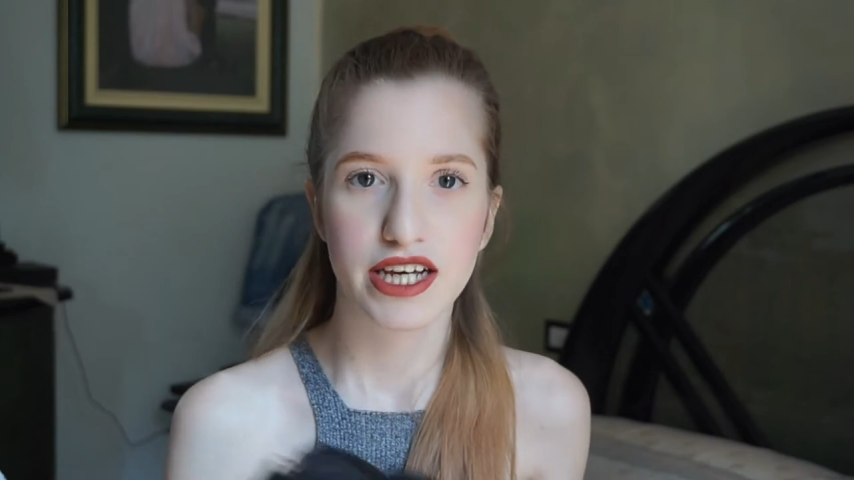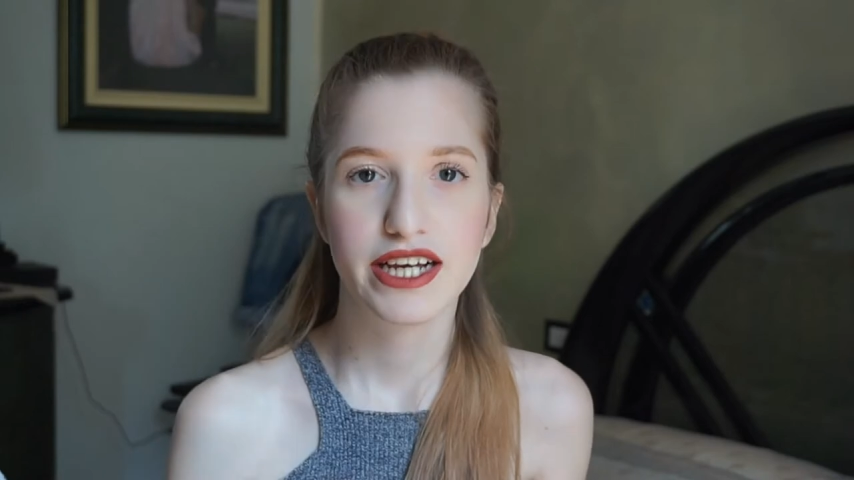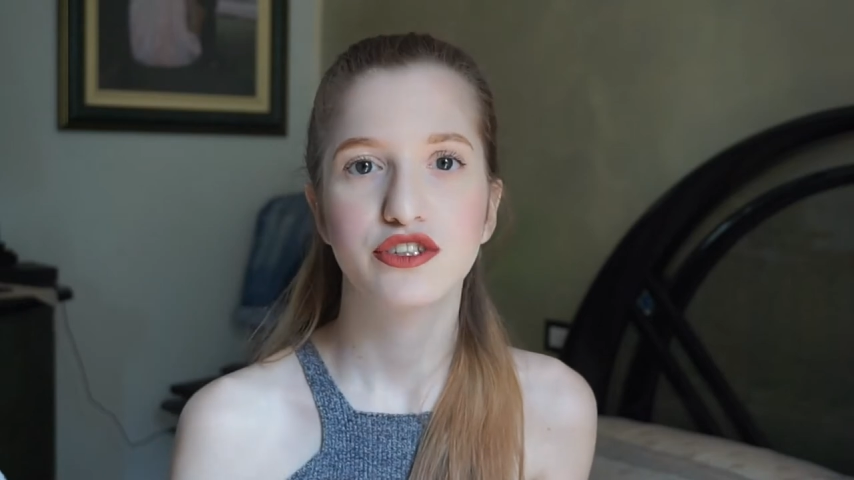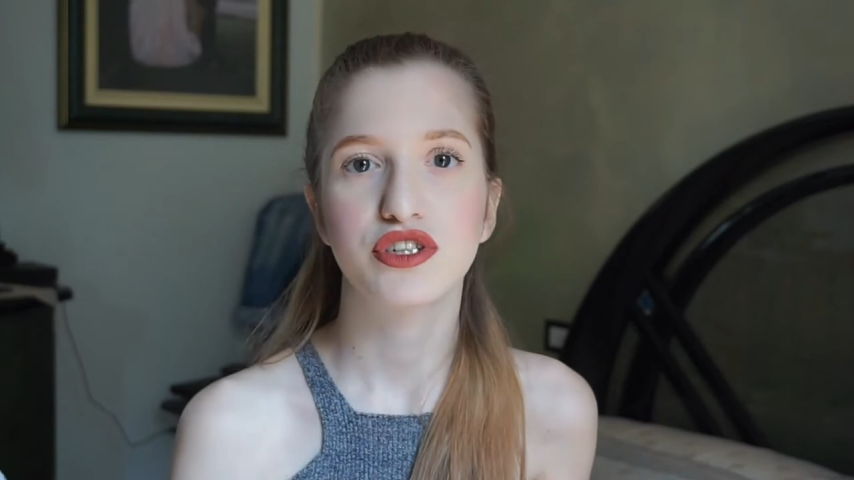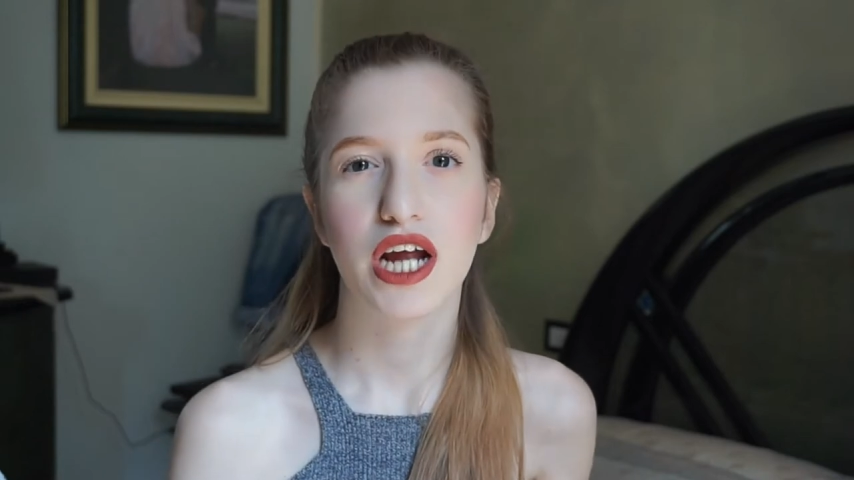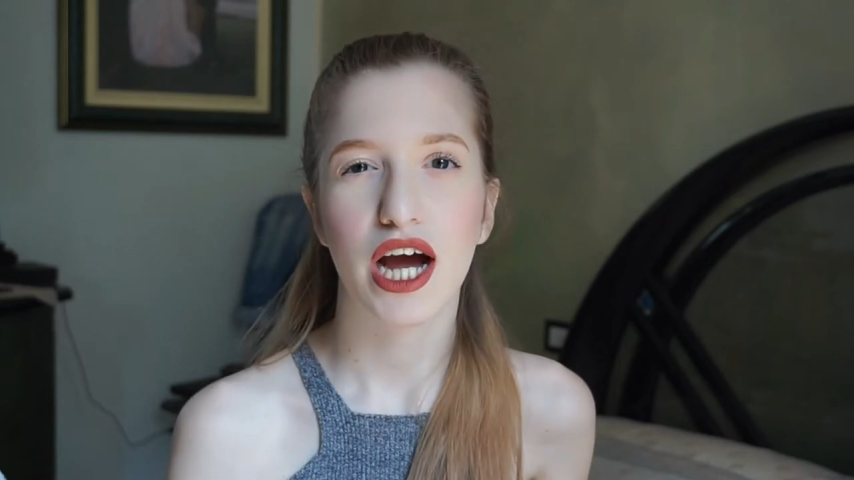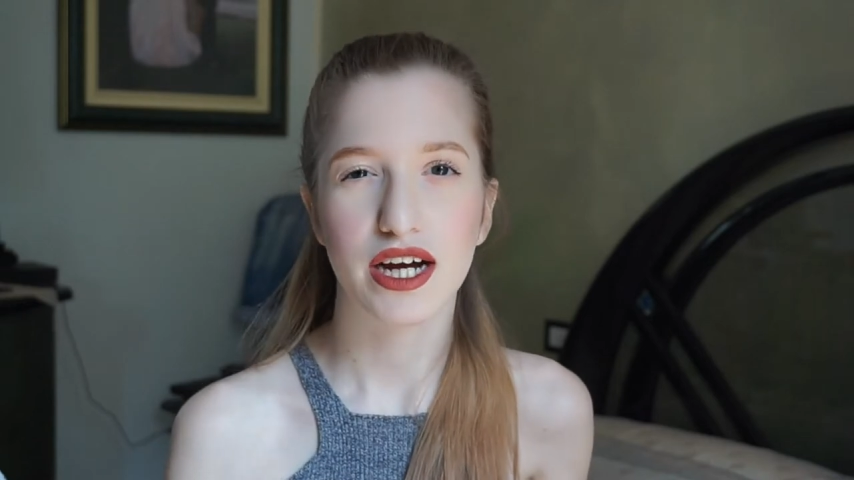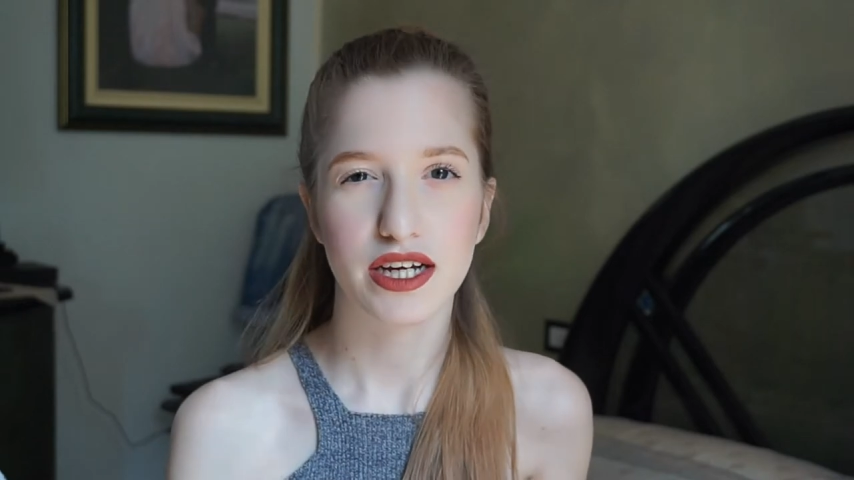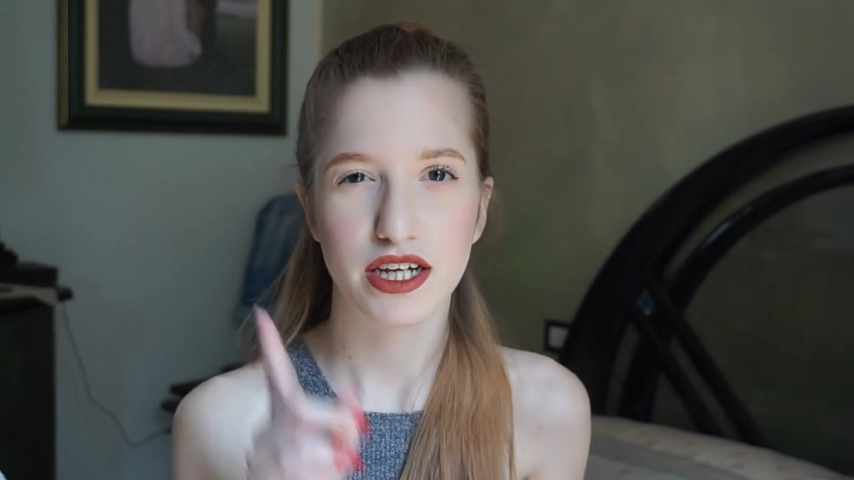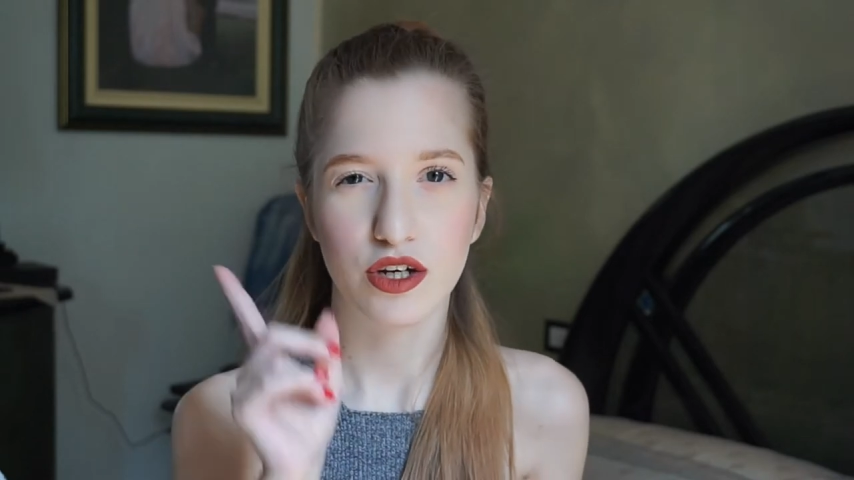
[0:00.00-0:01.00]
e c'era
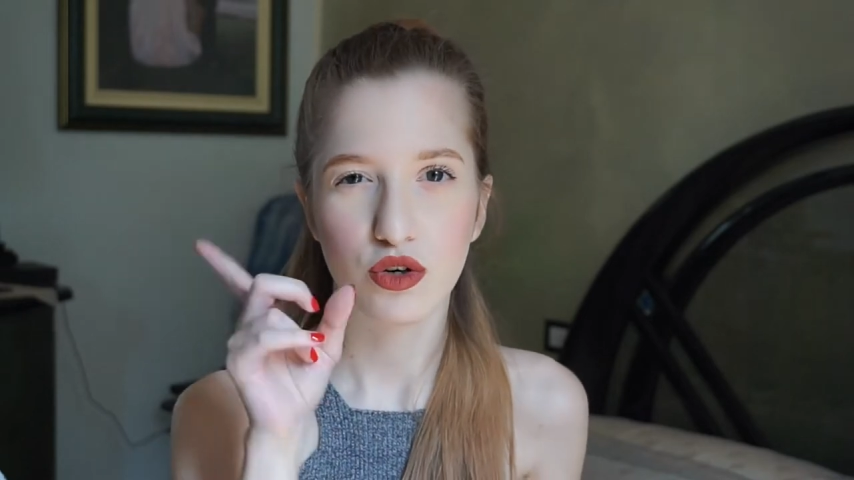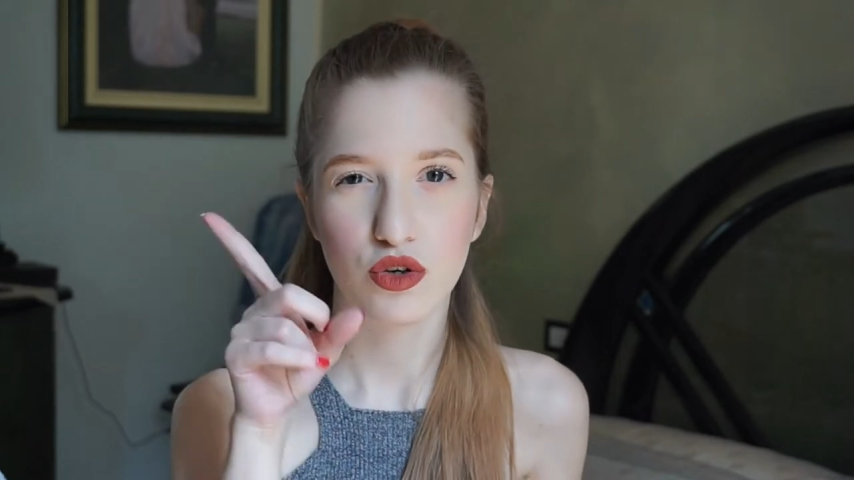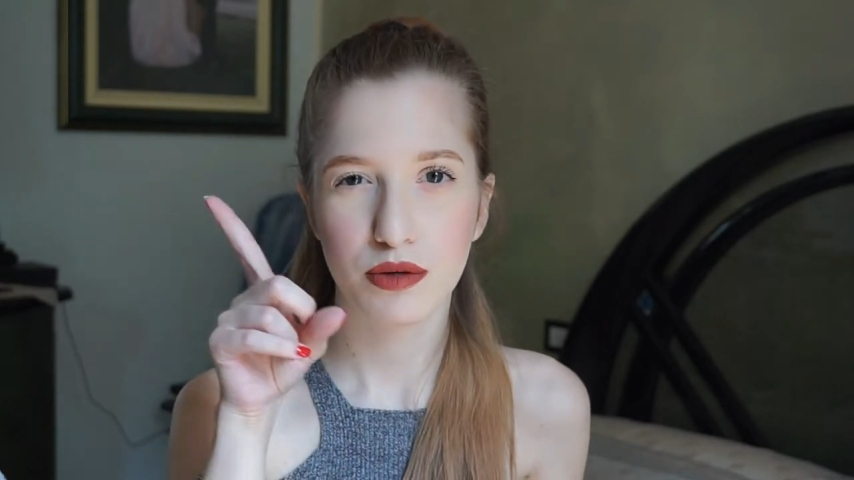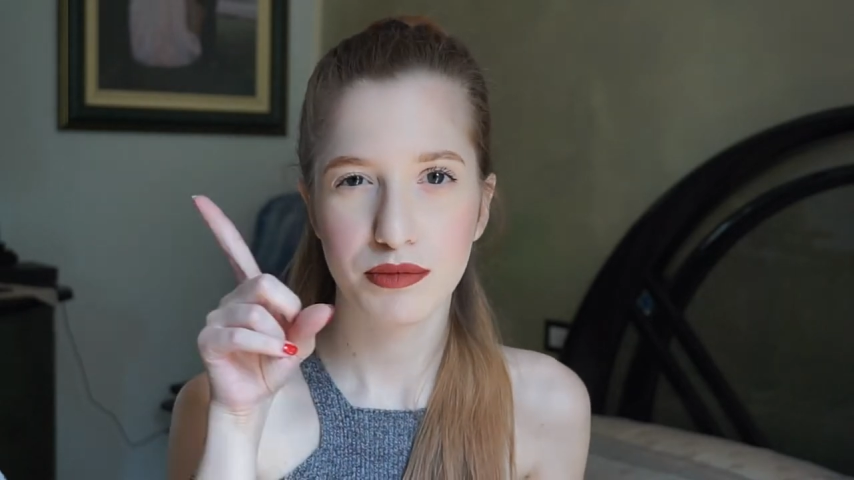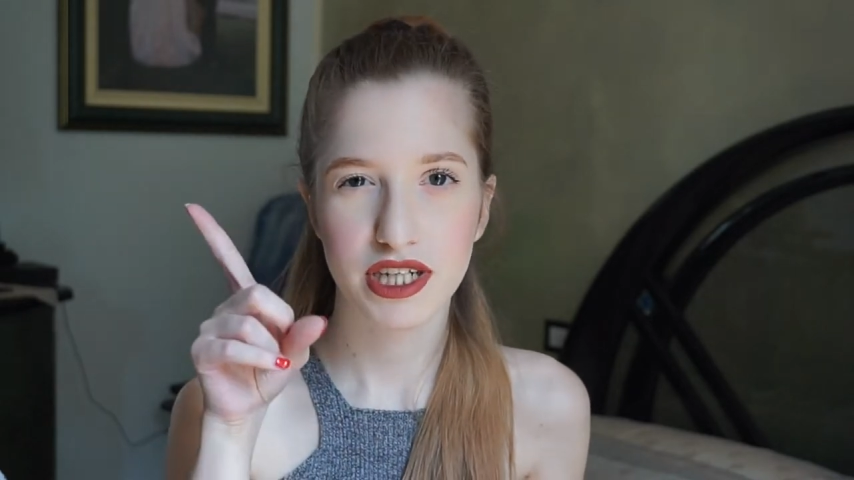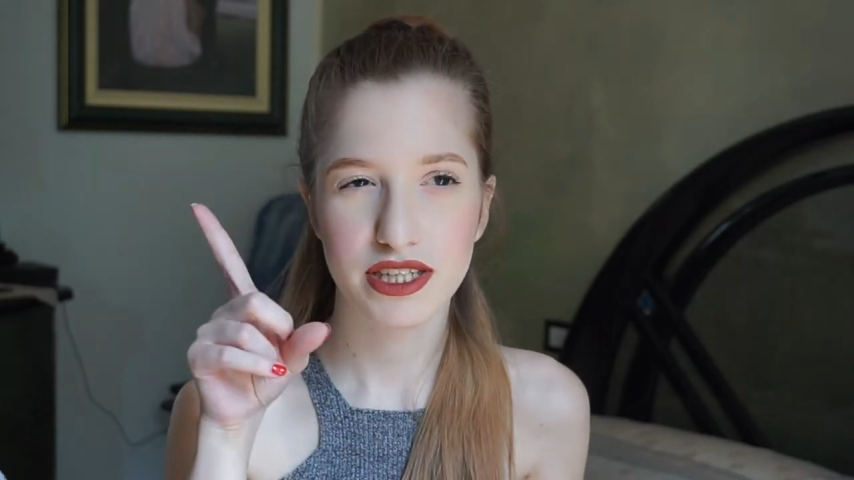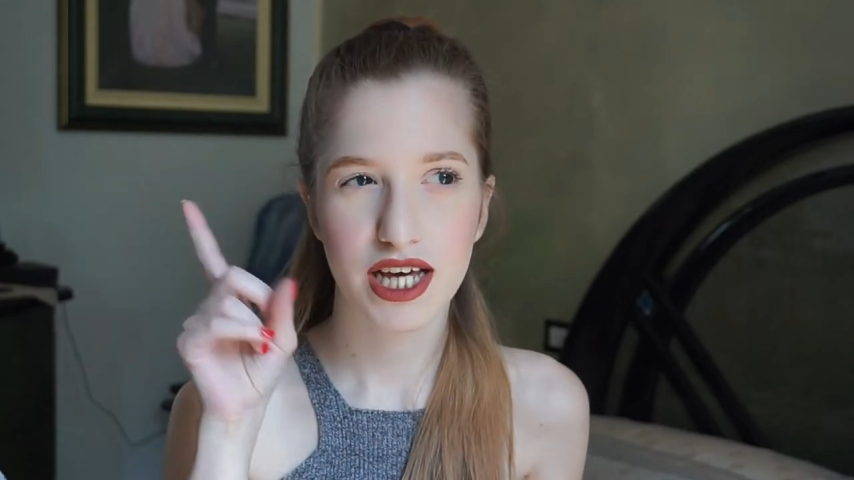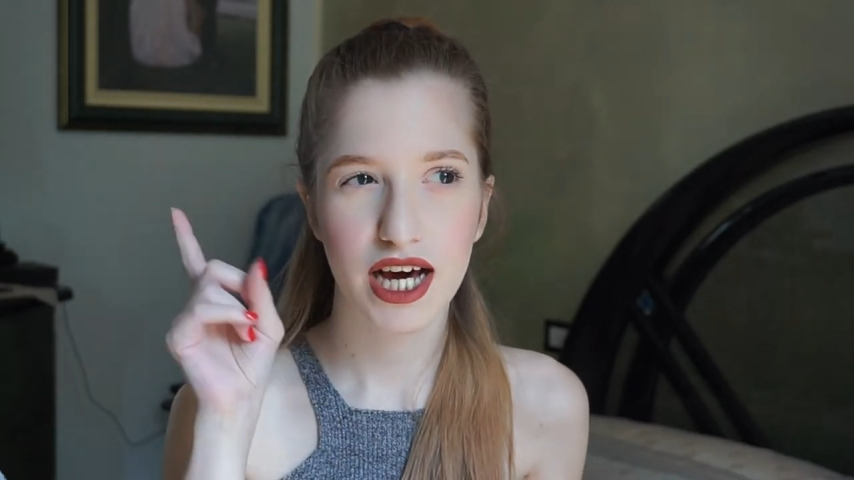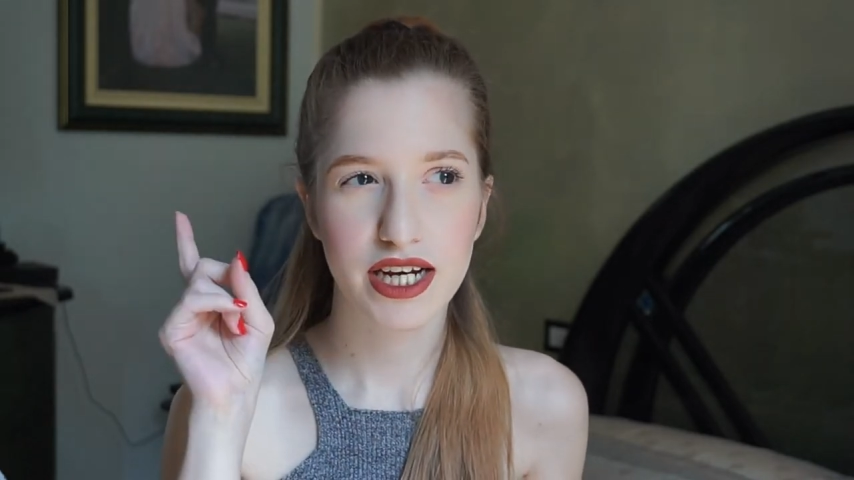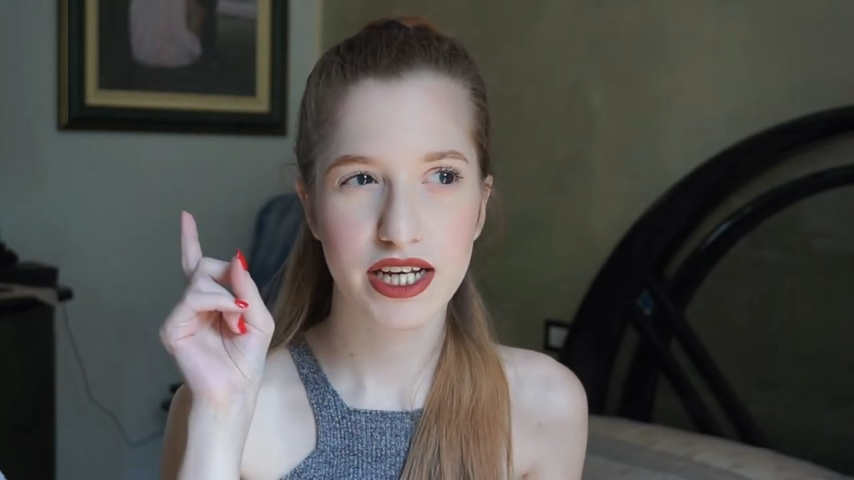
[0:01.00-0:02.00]
anche color
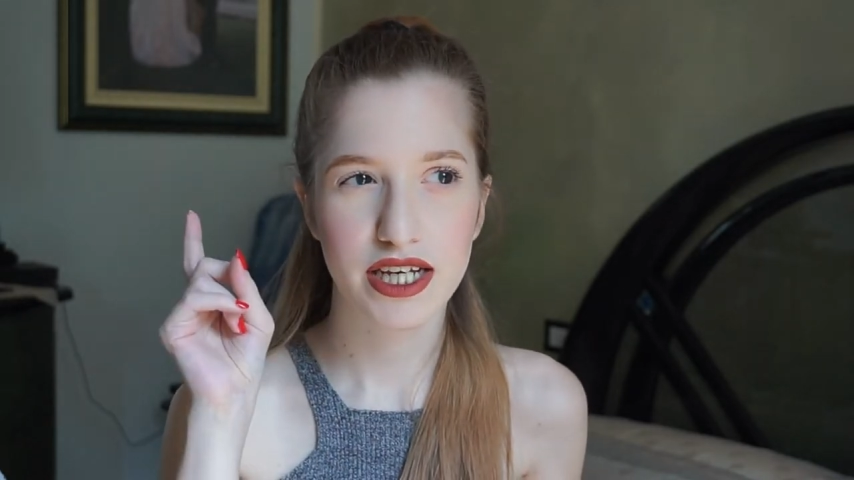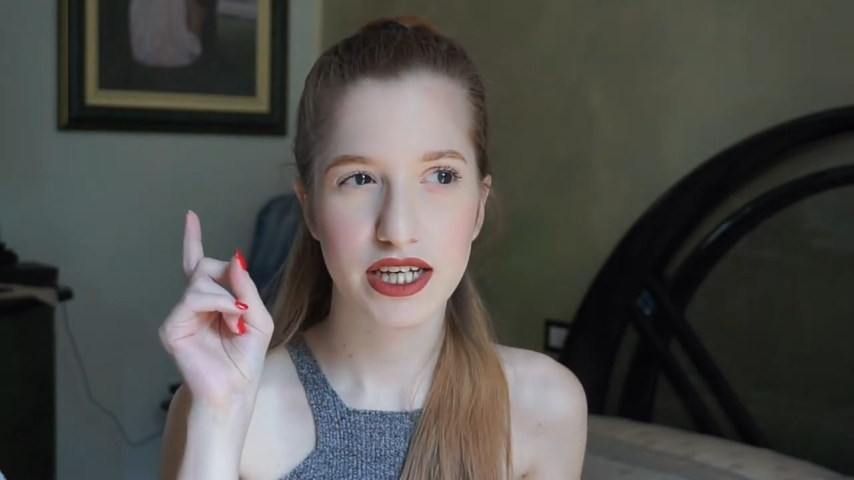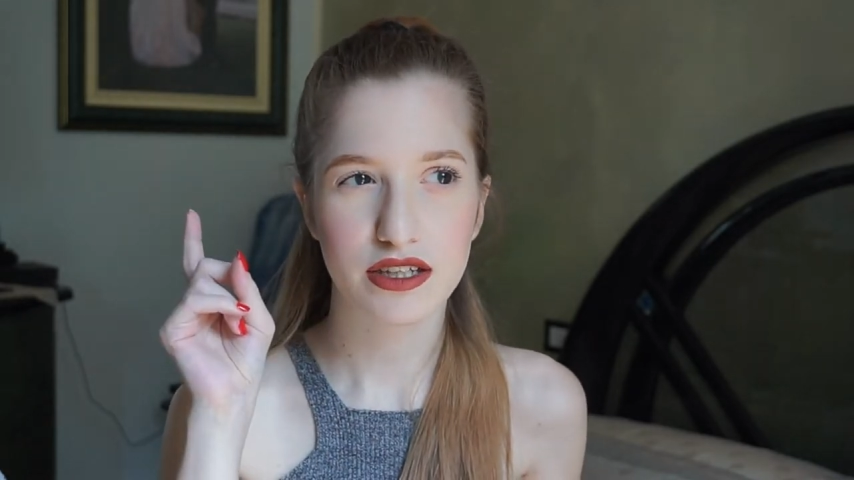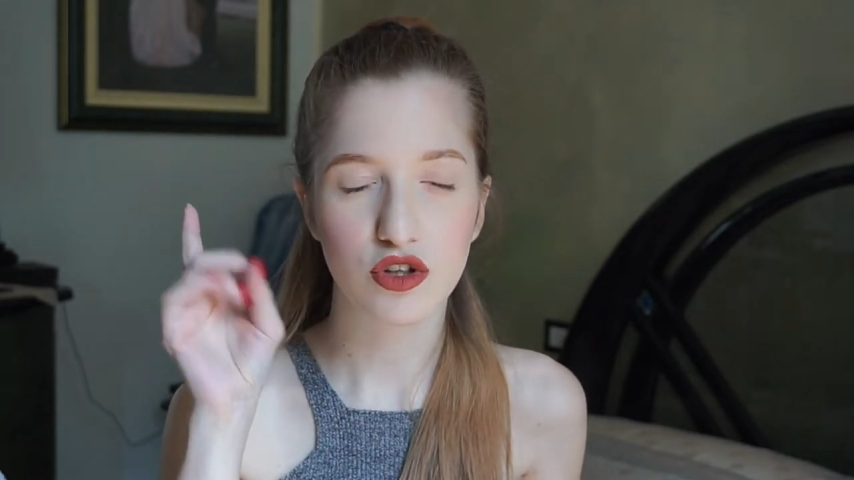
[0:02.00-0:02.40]
militare,